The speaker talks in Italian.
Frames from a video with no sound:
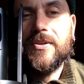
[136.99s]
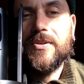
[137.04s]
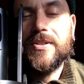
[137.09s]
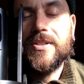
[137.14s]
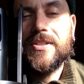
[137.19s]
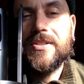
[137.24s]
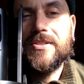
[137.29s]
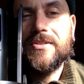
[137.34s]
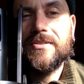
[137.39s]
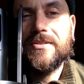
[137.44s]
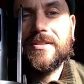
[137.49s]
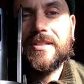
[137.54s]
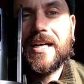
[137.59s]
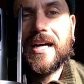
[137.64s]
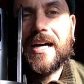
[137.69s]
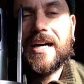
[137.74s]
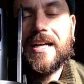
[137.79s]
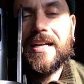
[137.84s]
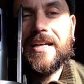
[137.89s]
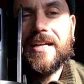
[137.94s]
originale
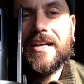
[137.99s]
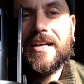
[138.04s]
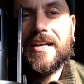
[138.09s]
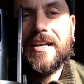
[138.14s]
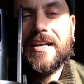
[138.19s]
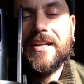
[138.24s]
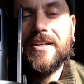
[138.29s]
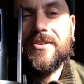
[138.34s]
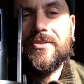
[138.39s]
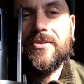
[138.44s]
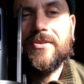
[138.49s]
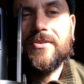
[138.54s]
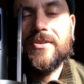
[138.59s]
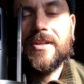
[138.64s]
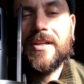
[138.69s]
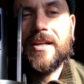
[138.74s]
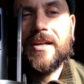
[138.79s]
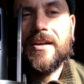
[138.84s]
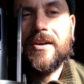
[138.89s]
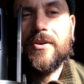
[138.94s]
orizzontale e
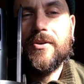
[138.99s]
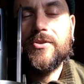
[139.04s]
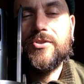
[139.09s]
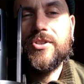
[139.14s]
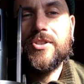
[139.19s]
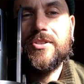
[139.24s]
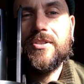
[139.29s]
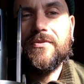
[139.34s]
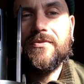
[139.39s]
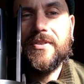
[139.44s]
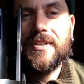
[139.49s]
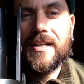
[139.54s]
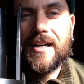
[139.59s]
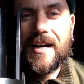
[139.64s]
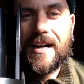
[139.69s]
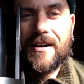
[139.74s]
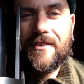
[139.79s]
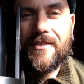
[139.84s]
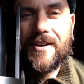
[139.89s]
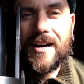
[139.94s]
non
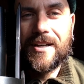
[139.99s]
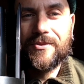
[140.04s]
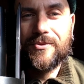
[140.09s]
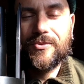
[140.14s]
oggettificava